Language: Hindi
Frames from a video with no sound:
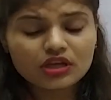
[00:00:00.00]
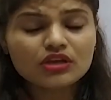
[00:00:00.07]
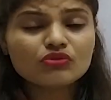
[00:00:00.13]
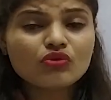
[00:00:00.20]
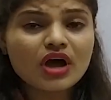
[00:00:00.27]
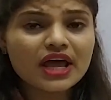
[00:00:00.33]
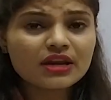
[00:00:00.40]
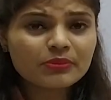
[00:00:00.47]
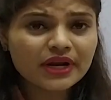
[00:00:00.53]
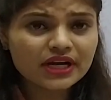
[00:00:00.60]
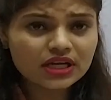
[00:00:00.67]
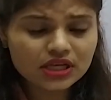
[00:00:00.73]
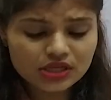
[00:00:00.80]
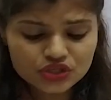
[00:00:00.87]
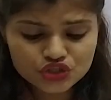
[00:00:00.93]

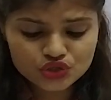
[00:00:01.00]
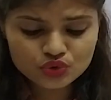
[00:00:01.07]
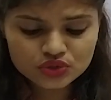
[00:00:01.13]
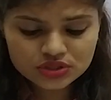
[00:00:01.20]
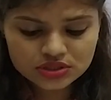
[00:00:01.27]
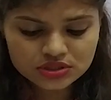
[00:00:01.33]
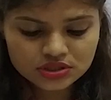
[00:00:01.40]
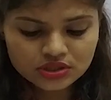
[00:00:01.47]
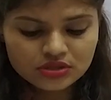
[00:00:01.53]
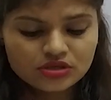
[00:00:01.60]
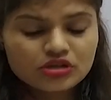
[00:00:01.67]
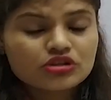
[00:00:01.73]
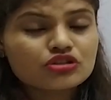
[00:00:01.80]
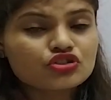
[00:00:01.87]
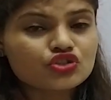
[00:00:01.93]
इन्वायरमेंटल इश्यूज
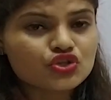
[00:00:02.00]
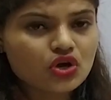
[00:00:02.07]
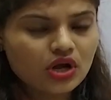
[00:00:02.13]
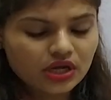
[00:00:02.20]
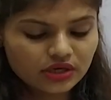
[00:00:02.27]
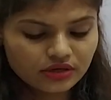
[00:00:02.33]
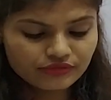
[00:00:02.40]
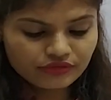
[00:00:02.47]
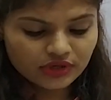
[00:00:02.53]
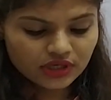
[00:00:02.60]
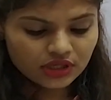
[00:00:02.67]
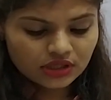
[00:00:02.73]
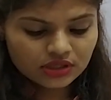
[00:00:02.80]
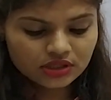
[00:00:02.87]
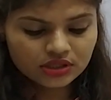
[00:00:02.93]
जोग्राफी
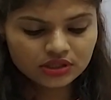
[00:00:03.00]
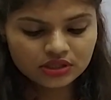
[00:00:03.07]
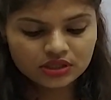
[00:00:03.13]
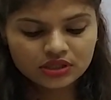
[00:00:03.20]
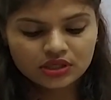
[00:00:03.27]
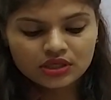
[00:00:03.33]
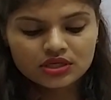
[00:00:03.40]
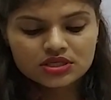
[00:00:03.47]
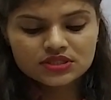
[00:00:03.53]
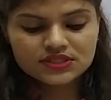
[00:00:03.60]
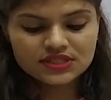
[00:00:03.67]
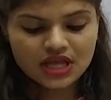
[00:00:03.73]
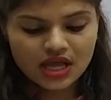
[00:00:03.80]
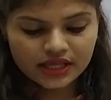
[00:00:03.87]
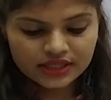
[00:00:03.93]

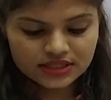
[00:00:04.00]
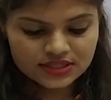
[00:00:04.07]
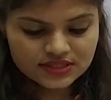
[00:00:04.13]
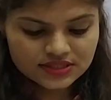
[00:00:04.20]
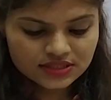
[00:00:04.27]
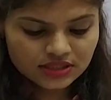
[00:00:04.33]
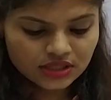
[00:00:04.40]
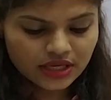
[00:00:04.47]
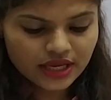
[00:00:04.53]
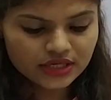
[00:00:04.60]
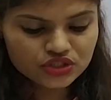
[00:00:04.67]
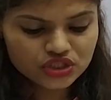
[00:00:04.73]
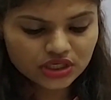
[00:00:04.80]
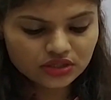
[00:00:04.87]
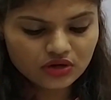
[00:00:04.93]
साइंस
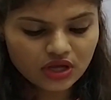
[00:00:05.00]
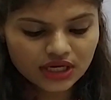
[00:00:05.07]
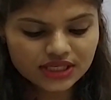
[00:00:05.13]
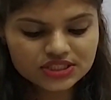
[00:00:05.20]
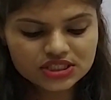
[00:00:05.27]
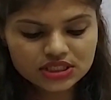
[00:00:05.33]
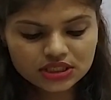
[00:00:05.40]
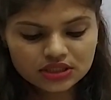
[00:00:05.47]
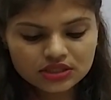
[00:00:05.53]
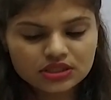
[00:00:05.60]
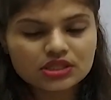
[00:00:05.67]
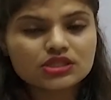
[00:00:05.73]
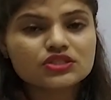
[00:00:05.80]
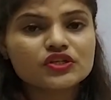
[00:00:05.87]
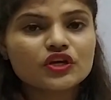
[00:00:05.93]
एंड टेक्नोलॉजी
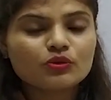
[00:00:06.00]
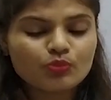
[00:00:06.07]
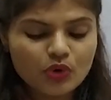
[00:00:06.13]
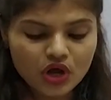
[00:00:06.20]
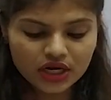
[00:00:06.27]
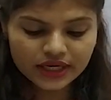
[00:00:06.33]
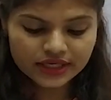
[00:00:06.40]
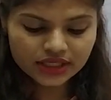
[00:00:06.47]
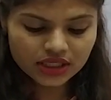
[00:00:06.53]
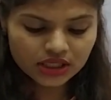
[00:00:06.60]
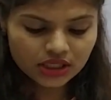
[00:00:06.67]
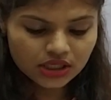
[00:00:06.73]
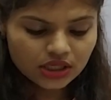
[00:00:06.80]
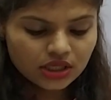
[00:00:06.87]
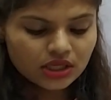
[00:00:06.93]
इंडियन पॉलिटी
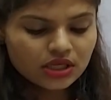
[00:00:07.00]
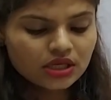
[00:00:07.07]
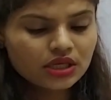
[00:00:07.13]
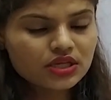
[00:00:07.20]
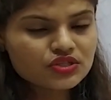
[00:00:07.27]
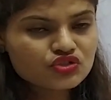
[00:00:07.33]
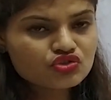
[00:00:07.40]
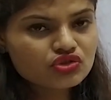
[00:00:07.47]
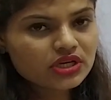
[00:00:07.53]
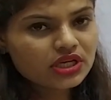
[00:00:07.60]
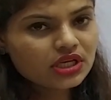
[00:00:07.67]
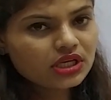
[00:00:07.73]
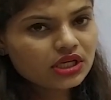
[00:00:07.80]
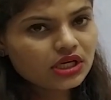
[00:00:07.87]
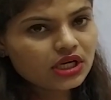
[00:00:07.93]
हिस्ट्री
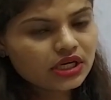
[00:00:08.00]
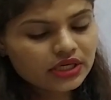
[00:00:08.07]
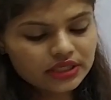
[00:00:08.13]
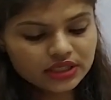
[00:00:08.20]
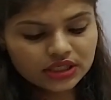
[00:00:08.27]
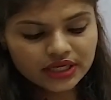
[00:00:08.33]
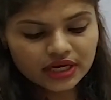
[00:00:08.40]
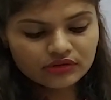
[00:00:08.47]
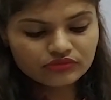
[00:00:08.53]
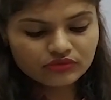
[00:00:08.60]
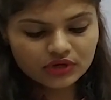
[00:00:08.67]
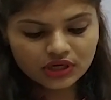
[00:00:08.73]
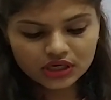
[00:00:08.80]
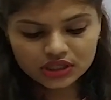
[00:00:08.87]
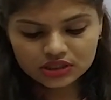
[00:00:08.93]
इंडियन एंड
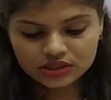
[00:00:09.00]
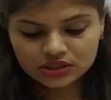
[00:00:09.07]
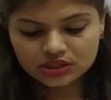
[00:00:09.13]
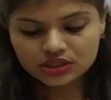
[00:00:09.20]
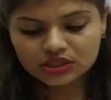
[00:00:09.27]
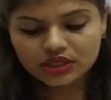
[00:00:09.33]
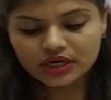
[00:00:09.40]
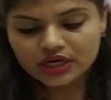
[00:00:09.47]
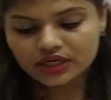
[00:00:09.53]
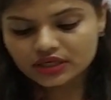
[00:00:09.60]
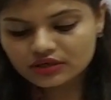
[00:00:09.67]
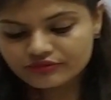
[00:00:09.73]
वर्ल्ड करंट